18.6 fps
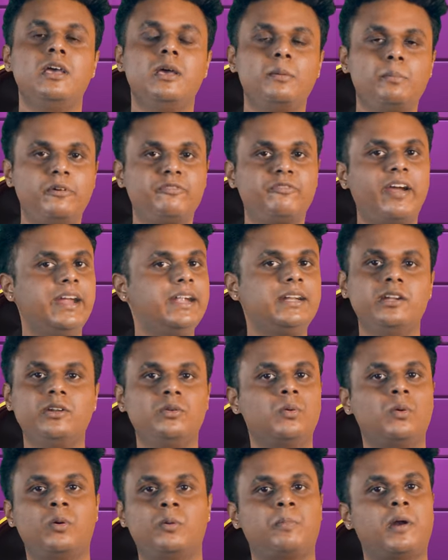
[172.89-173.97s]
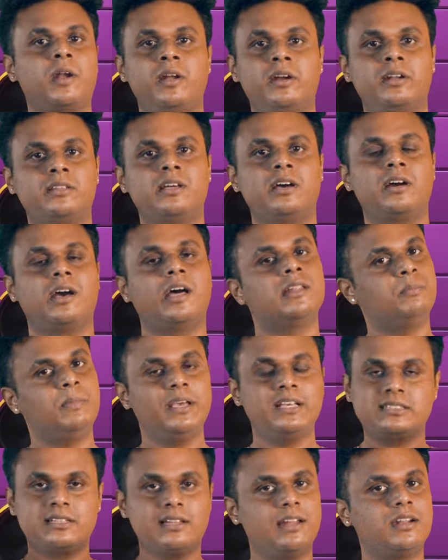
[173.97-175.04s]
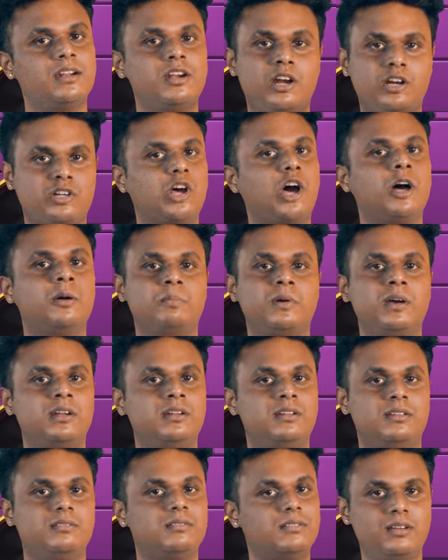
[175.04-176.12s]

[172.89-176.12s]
இப்போ ஃபைட்டர்னு ஒரு படம் எடுத்தாங்க அது பேசிக்கலி என்னென்னா டாப் கன்